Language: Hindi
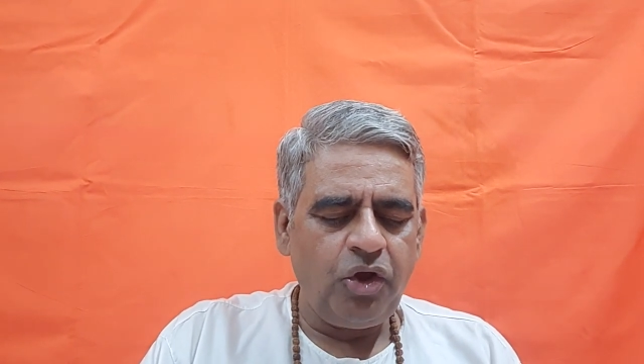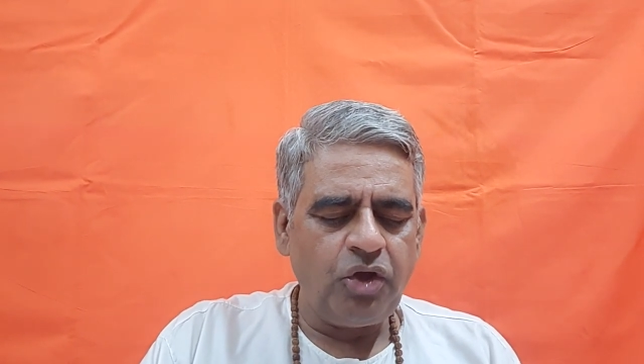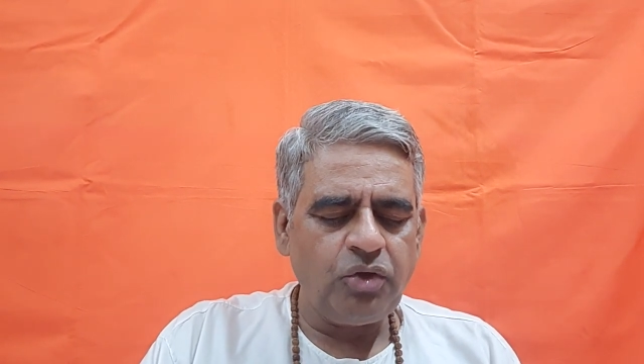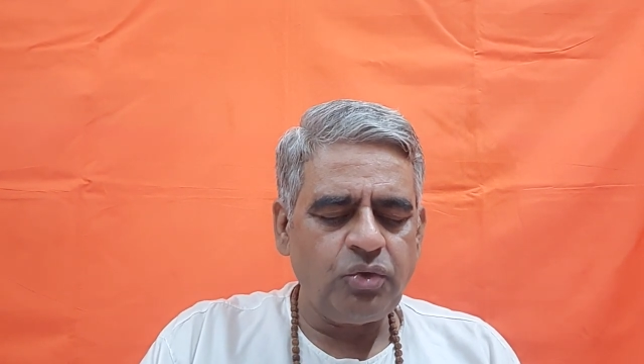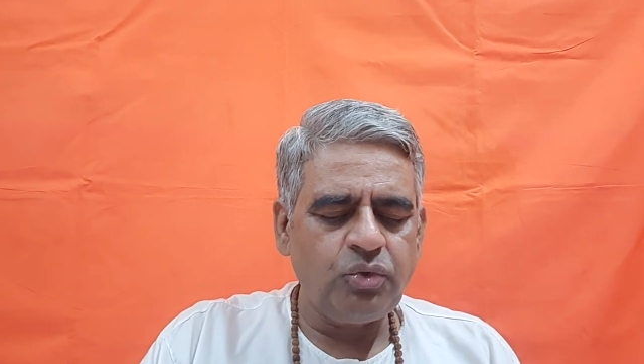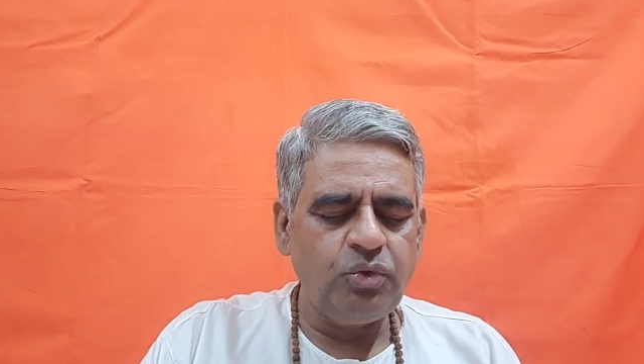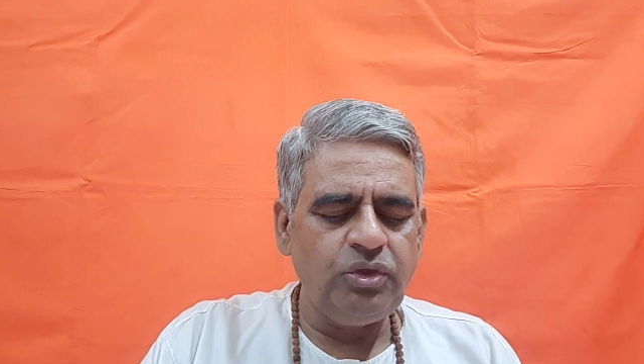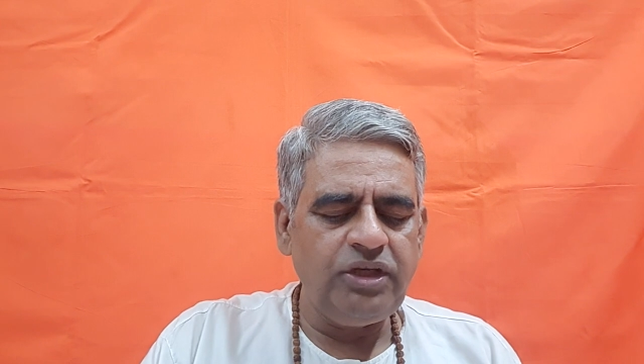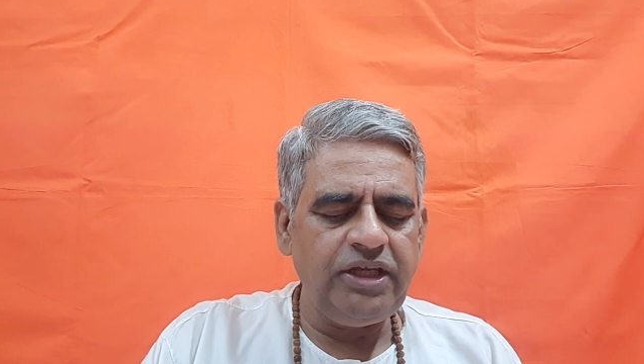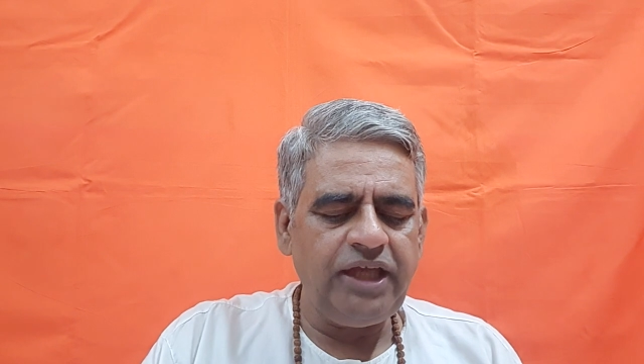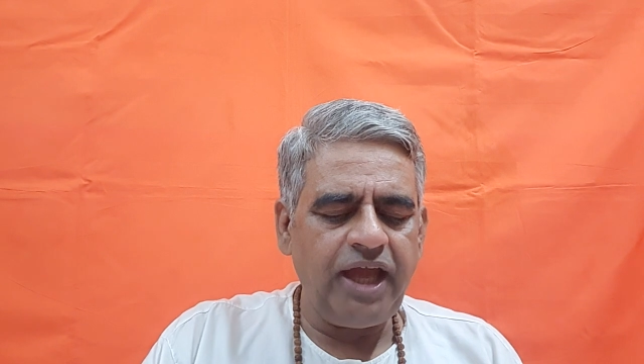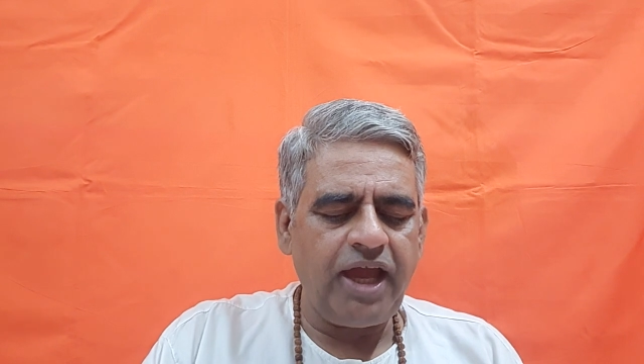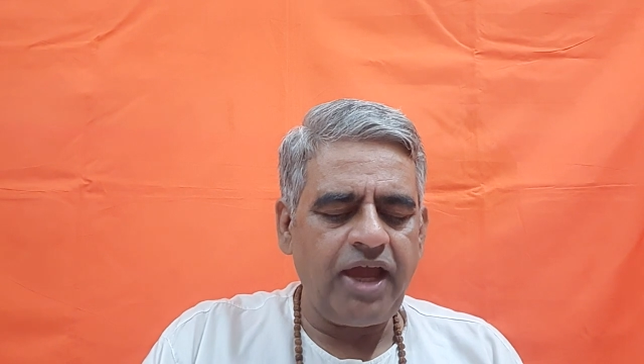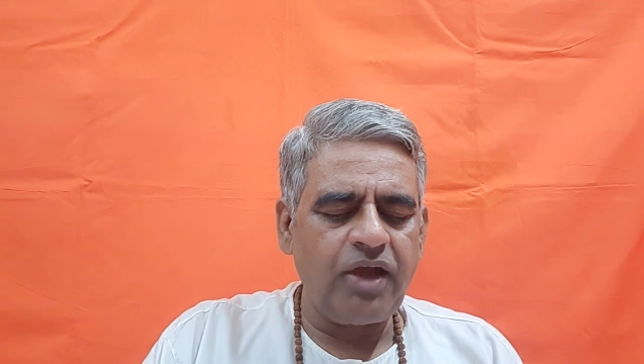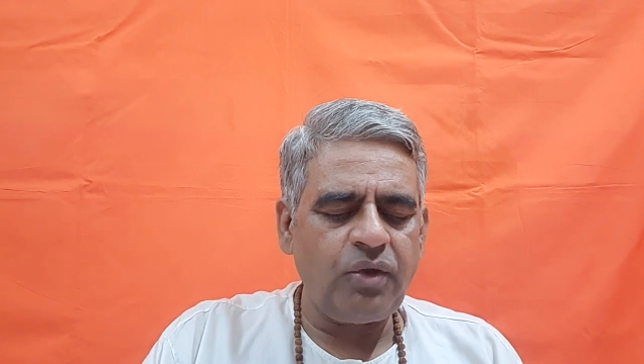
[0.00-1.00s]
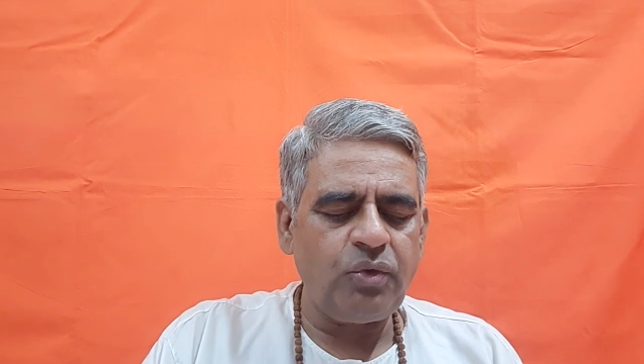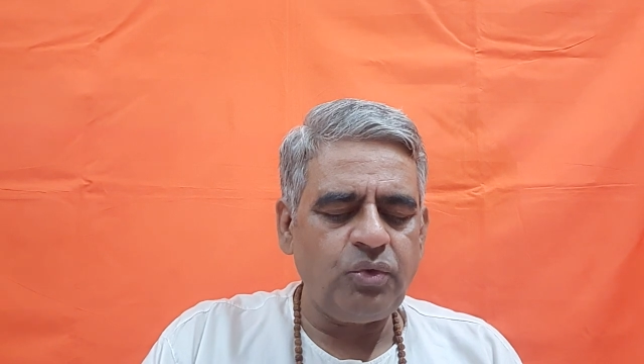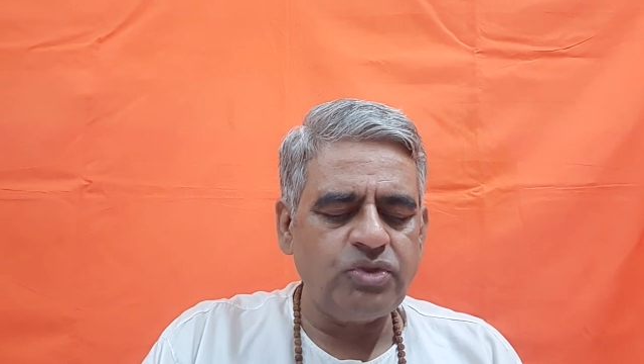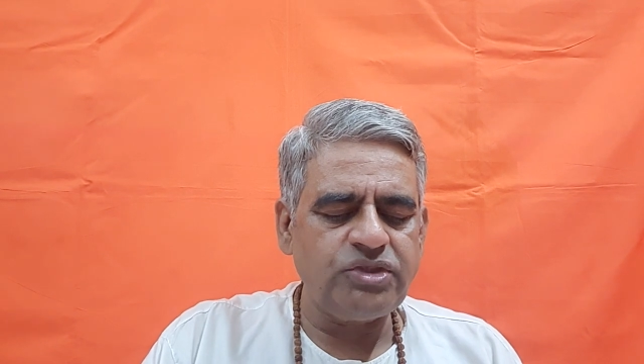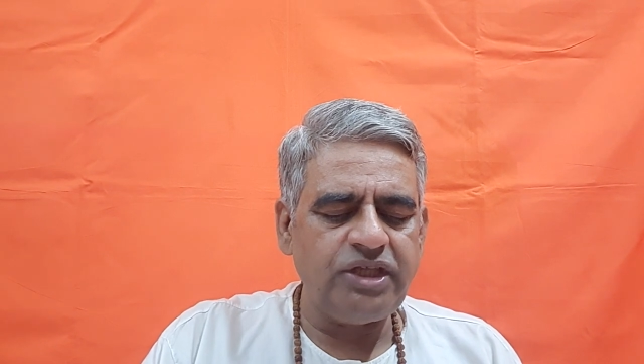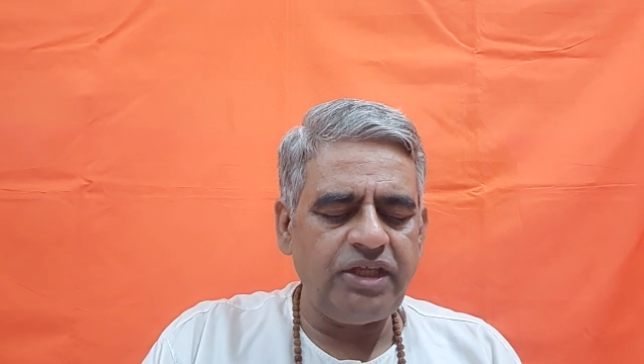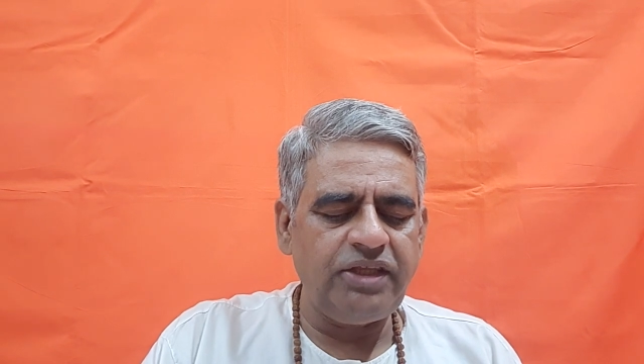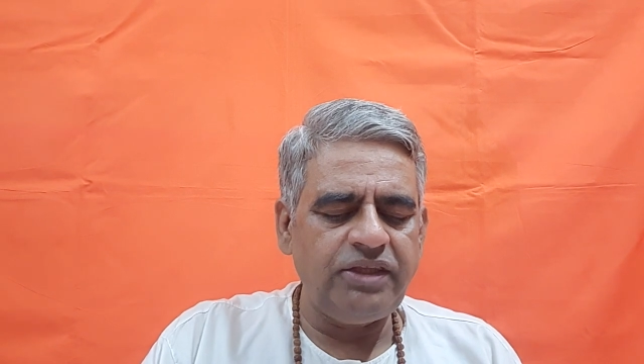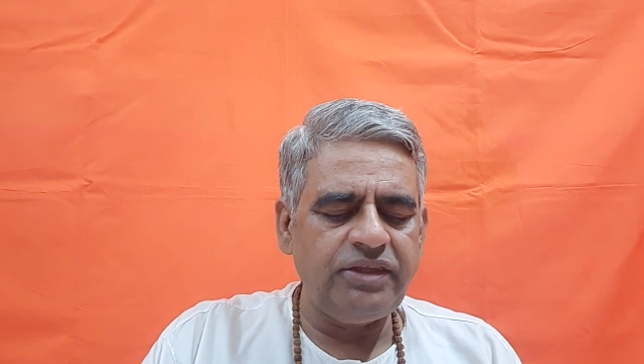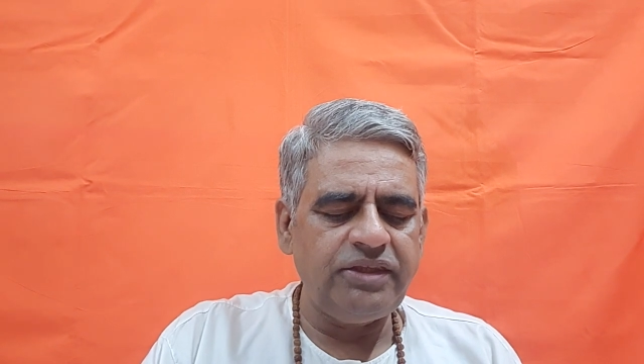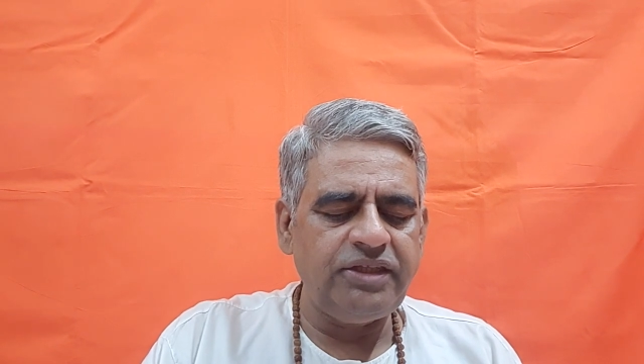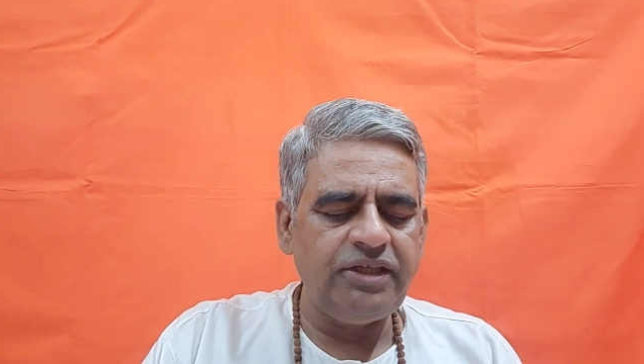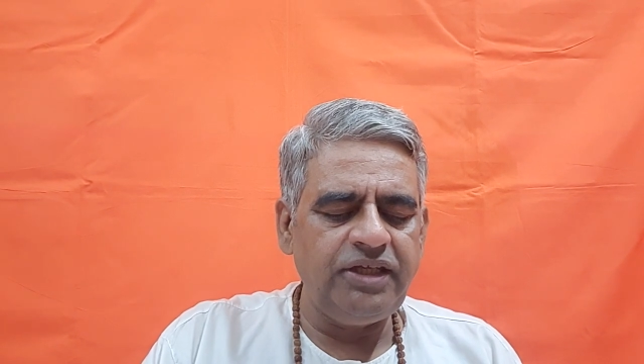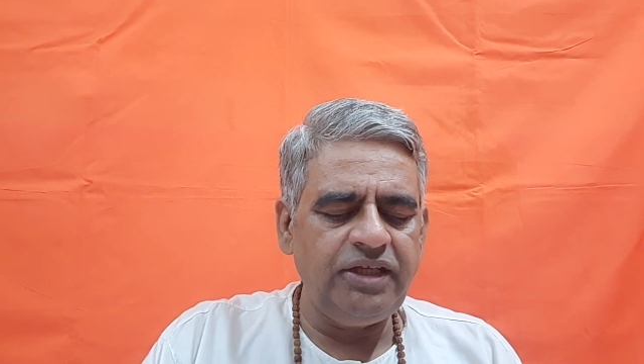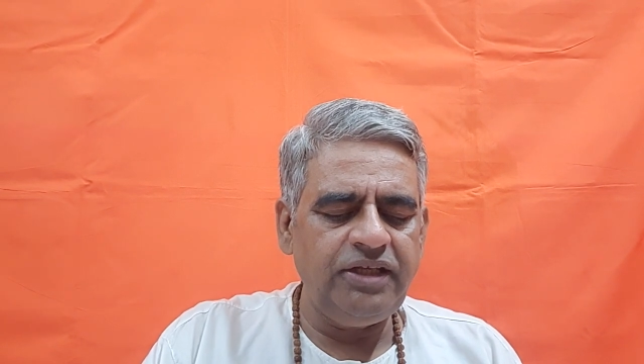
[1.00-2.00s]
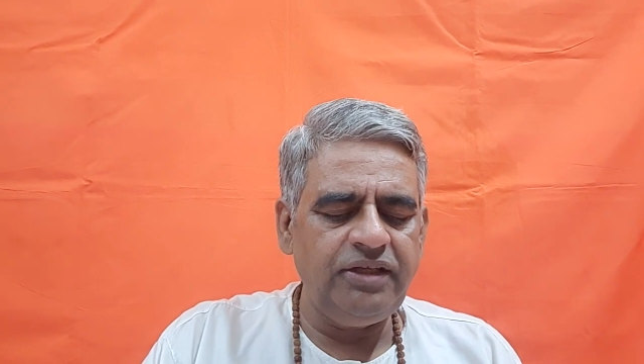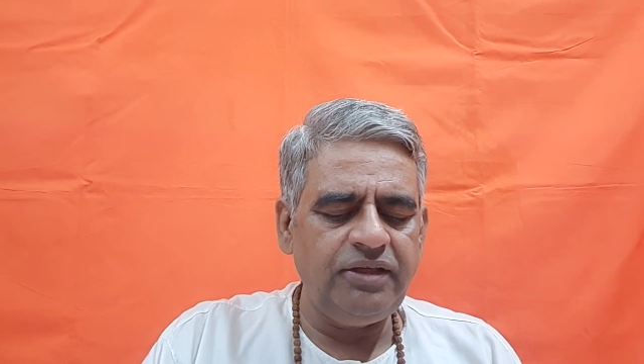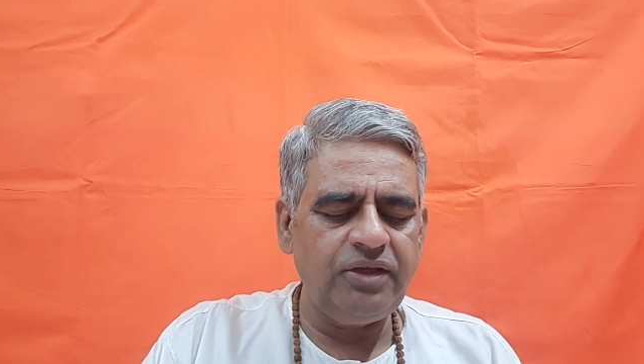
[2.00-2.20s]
और खुली आँखों से नील